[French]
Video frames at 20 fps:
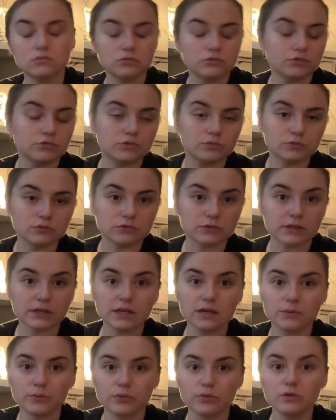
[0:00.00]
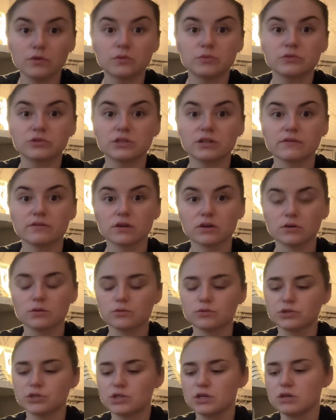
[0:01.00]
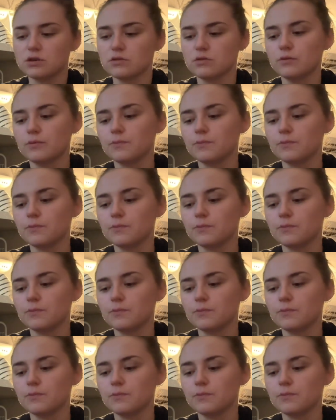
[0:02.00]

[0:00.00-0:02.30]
où je montrais un peu comment j'avais rangé